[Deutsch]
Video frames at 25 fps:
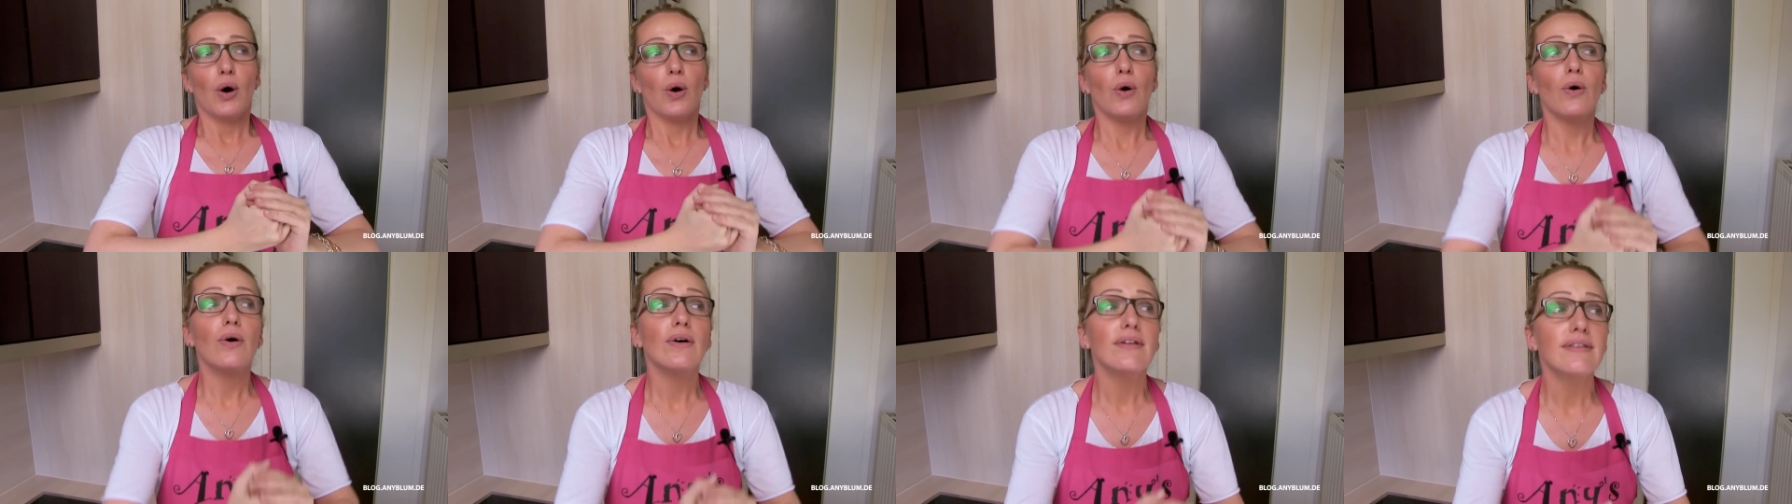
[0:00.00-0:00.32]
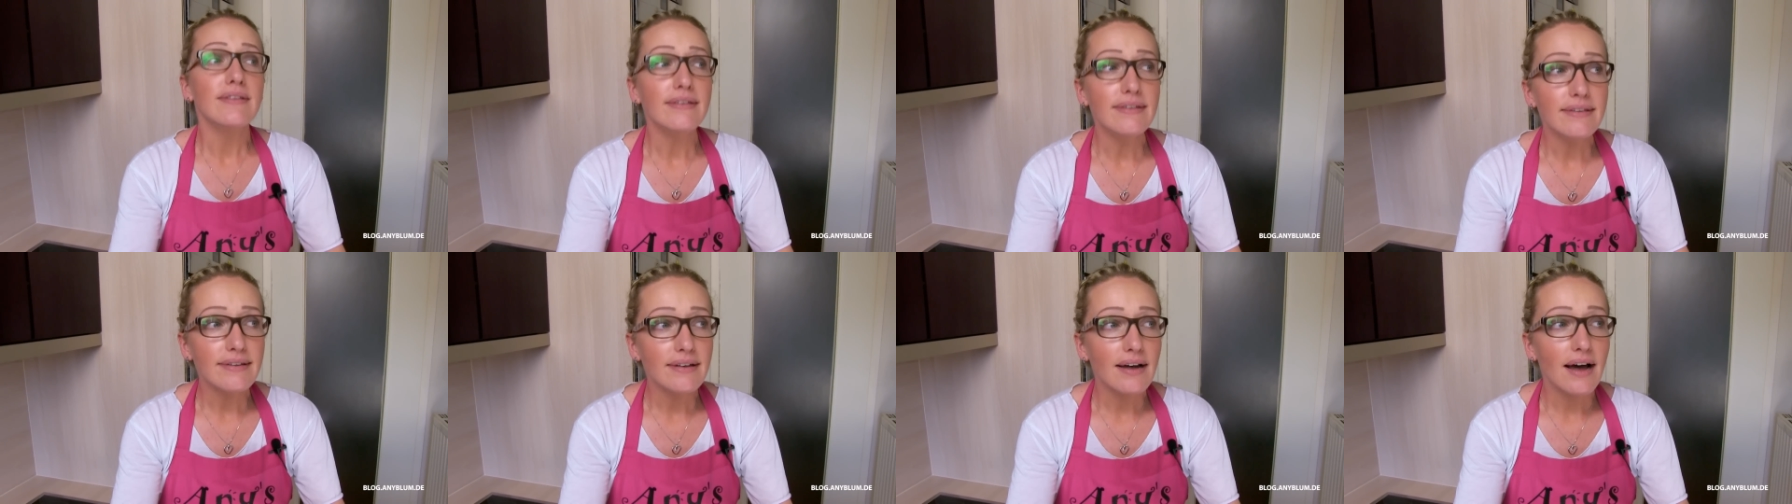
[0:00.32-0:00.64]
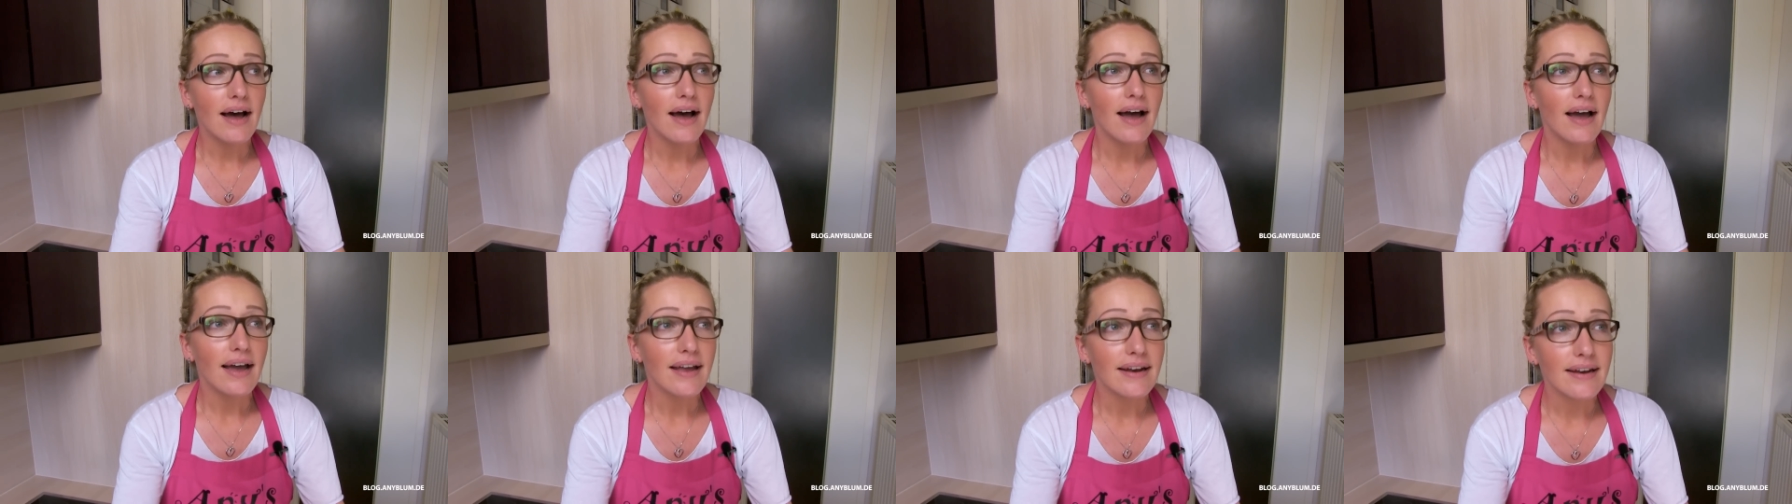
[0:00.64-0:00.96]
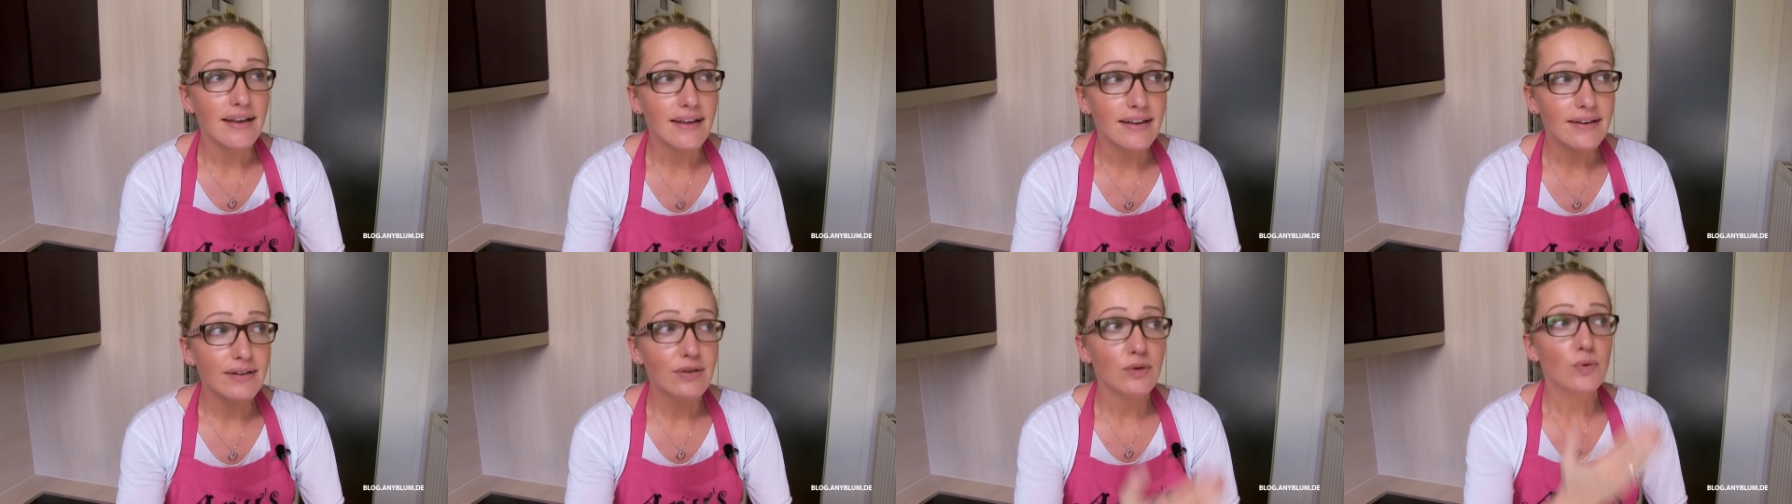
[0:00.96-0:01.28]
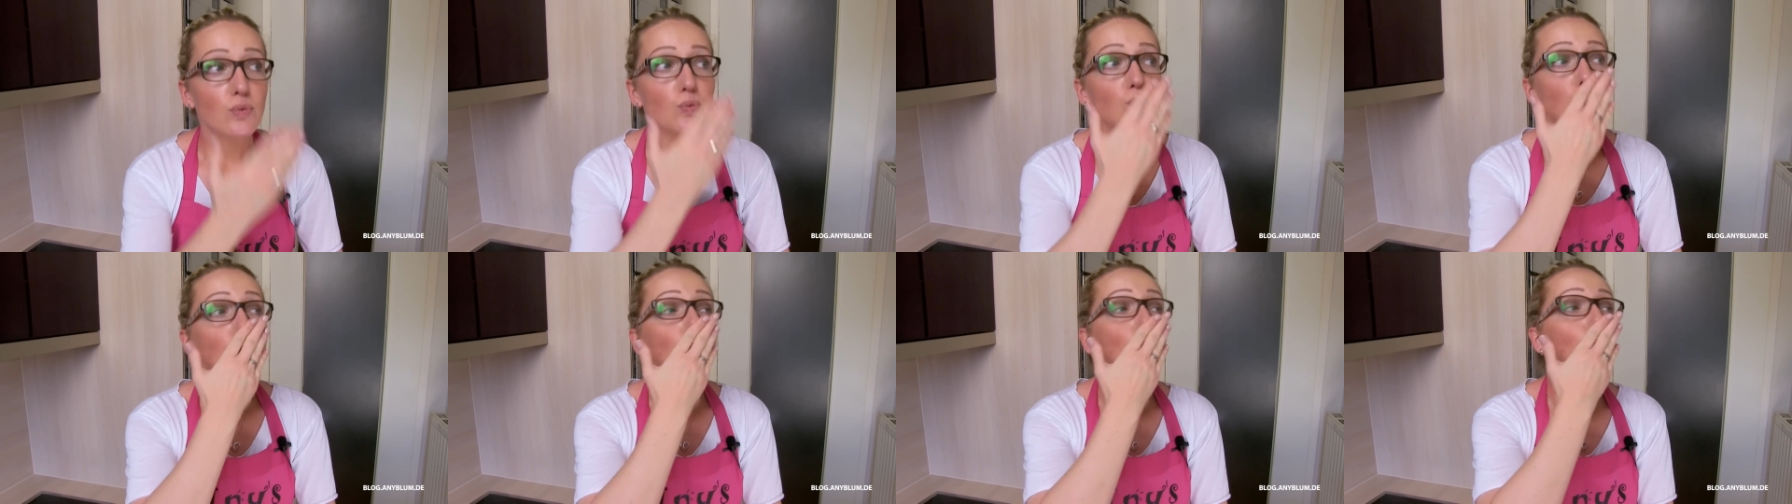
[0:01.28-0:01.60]
Und einen
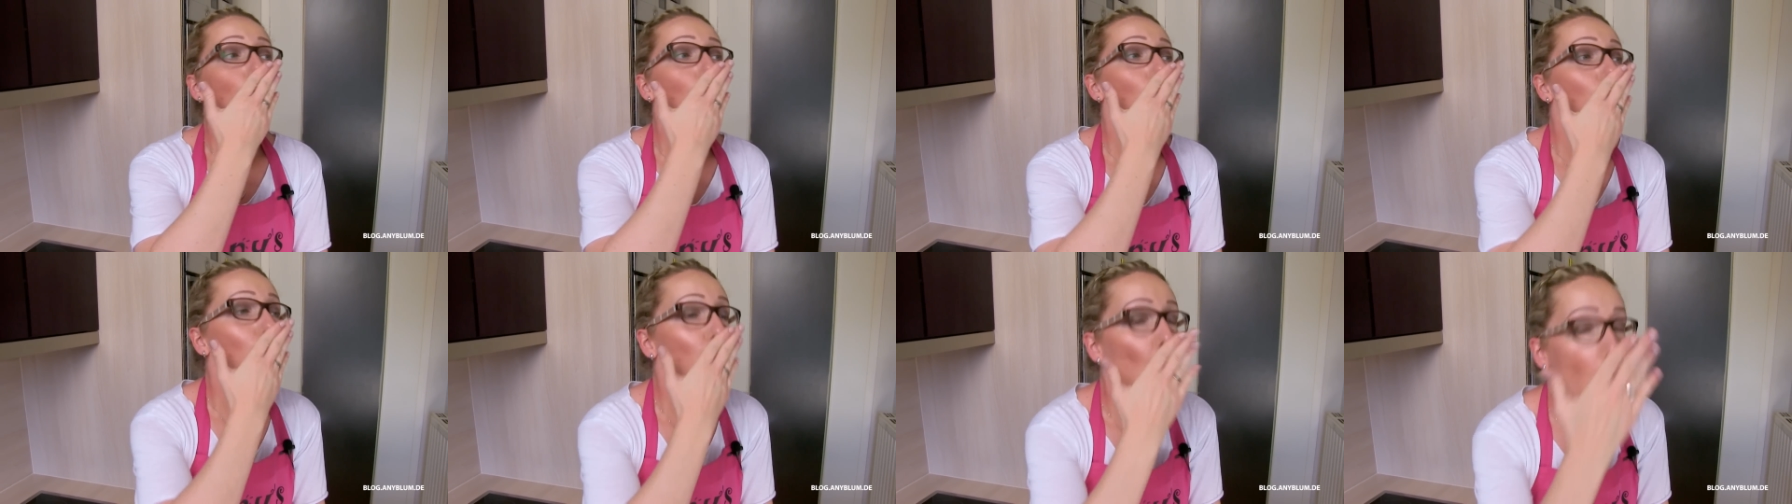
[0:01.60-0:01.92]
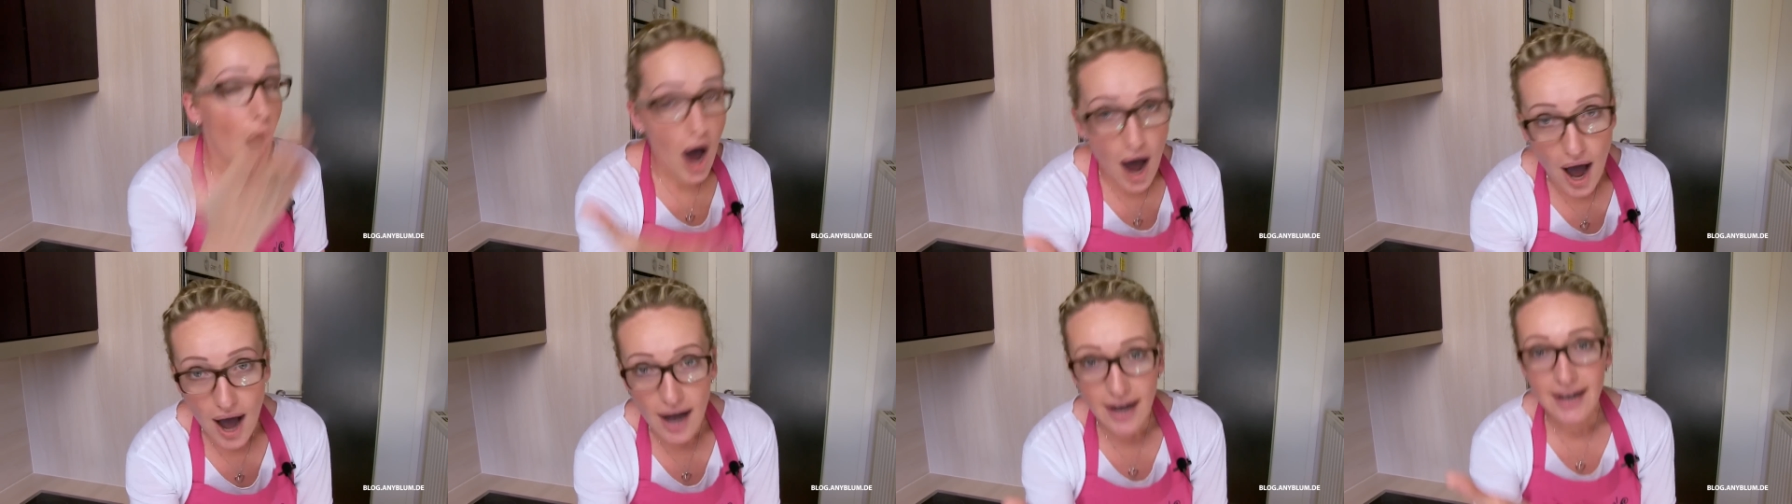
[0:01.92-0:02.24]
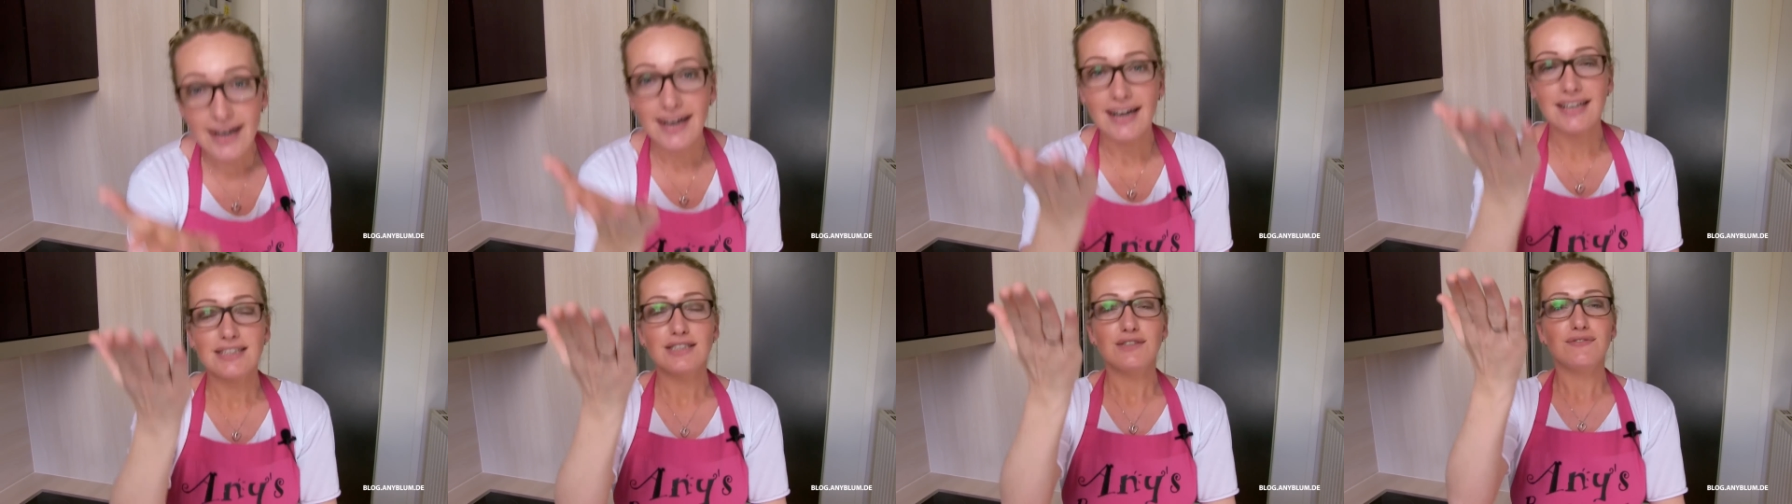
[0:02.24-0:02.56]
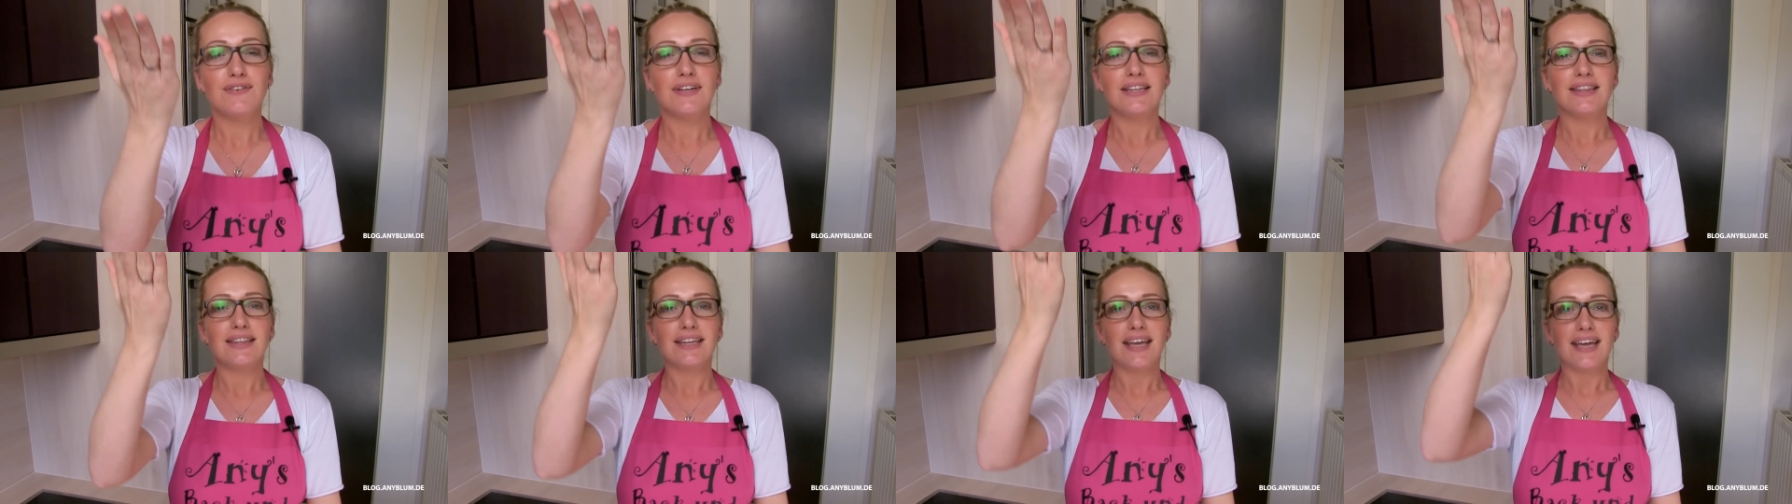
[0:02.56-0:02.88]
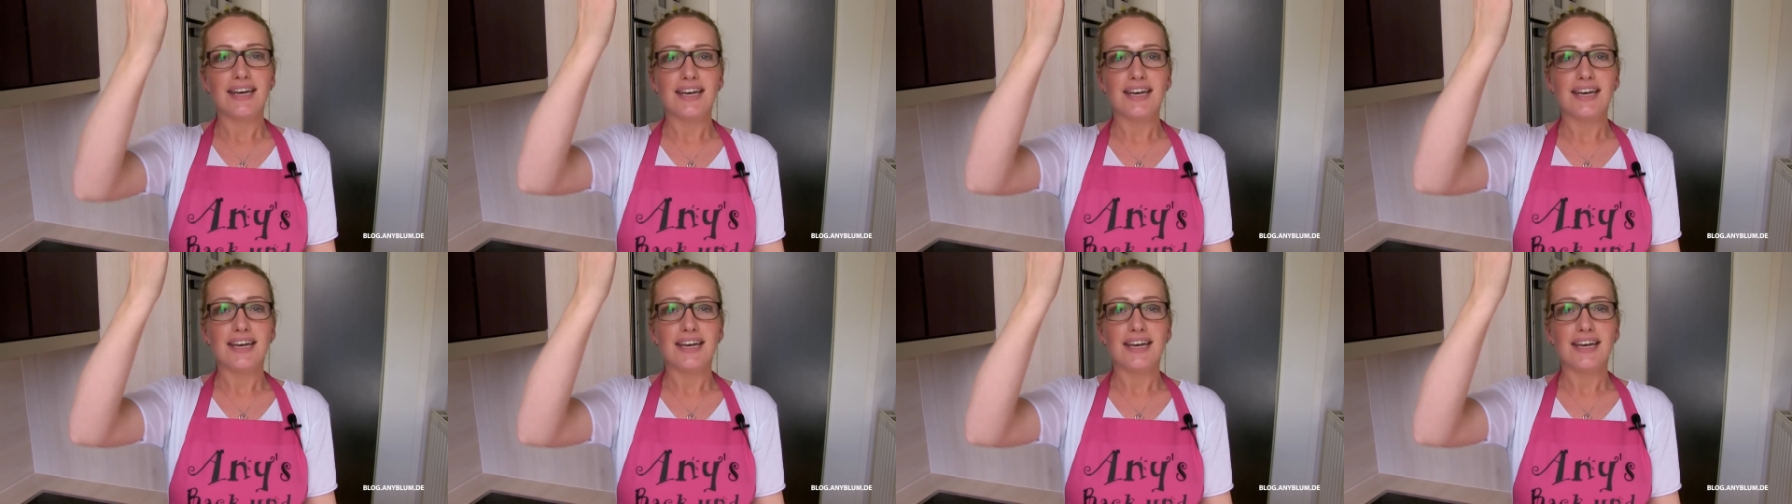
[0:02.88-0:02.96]
ganz fetten